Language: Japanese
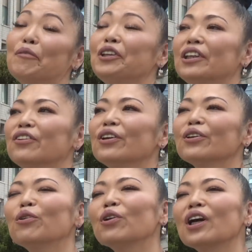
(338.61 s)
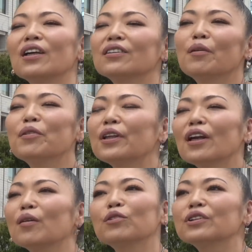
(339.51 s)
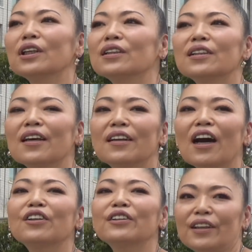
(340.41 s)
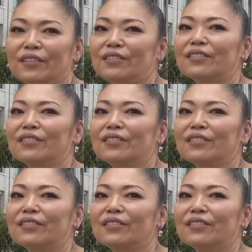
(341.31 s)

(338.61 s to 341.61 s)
もうひどい頃から比べたらもう全然楽です